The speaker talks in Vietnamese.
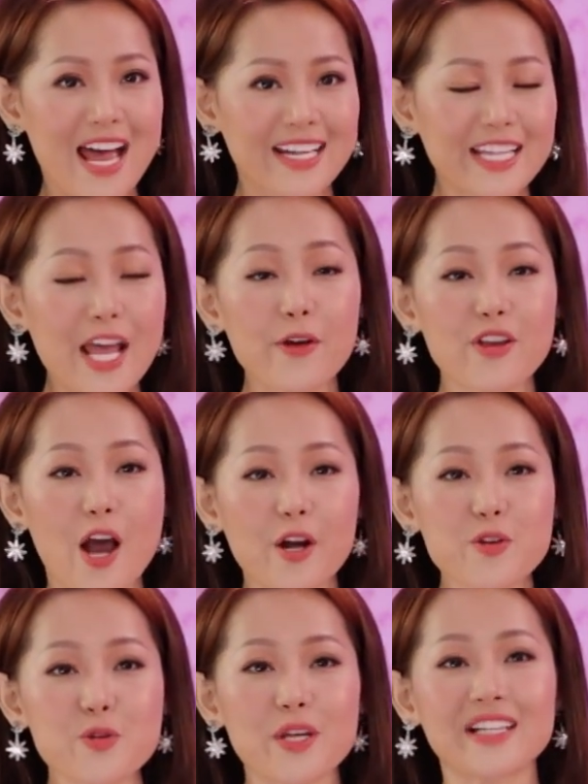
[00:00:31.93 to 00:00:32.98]
để theo dõi
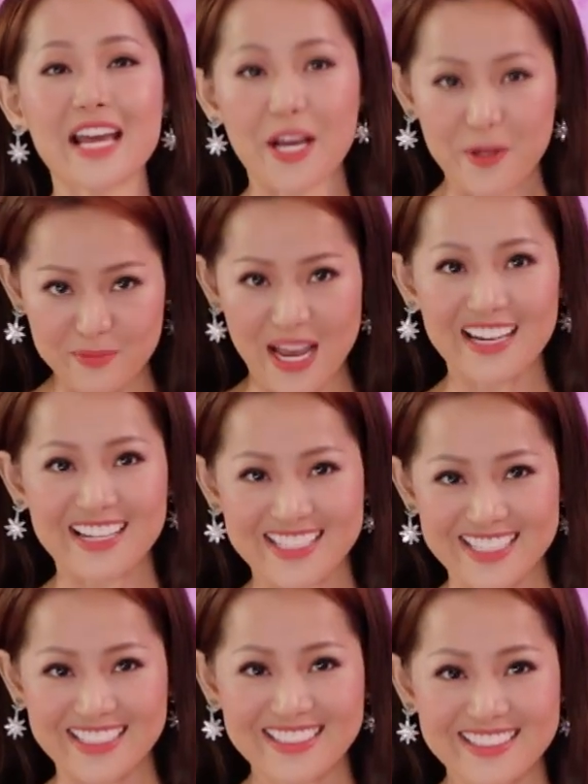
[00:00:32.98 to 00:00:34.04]
câu chuyện ngày hôm nay là
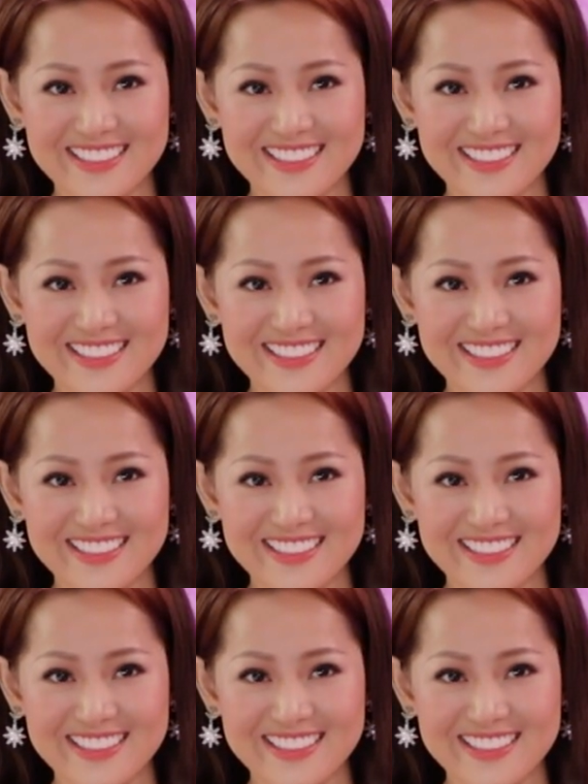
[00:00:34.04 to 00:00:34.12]
gì.